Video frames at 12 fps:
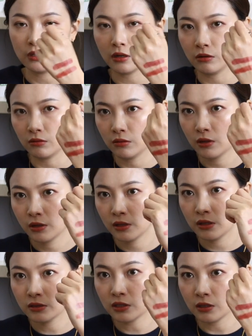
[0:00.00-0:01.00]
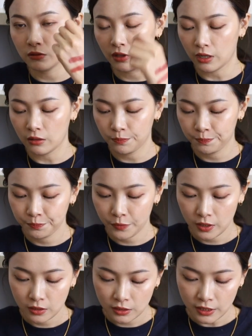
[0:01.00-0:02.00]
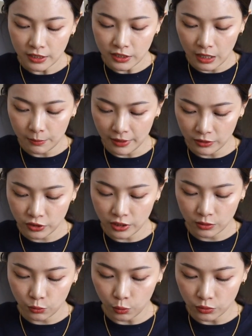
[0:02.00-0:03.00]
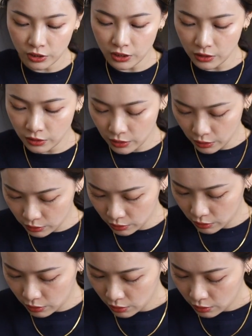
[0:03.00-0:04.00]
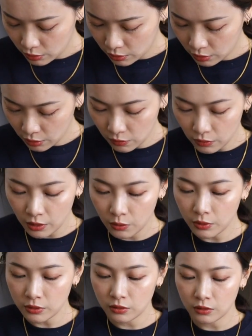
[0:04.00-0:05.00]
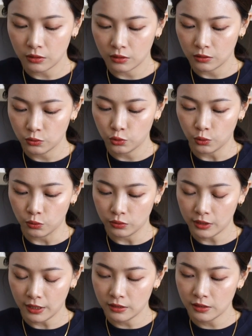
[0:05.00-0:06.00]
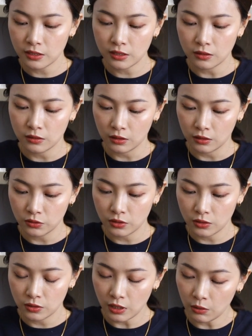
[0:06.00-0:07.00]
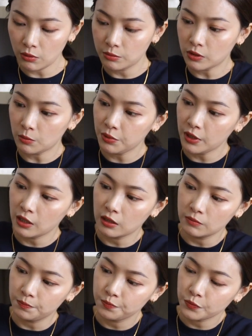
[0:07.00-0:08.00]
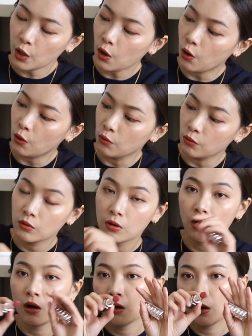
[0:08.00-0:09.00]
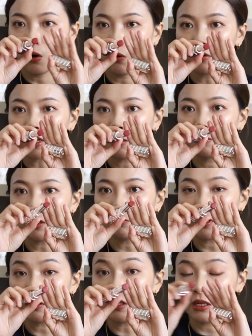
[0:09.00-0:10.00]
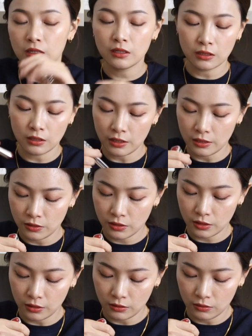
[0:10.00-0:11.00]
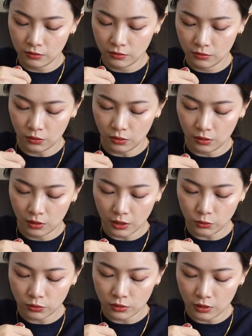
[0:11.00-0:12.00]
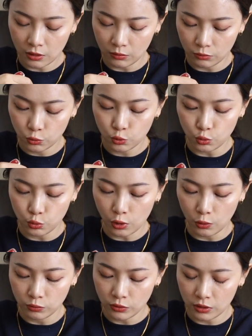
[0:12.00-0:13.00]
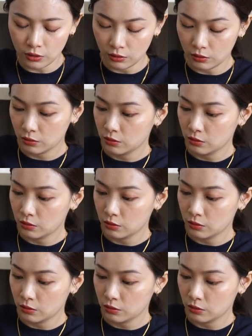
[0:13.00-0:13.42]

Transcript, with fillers: 的那种色调，它其来还蛮衬托气色的。然后另外这个九三四呢，是稍微比较偏红，红感比较明显一点的颜色哦，它就是那种橘红色，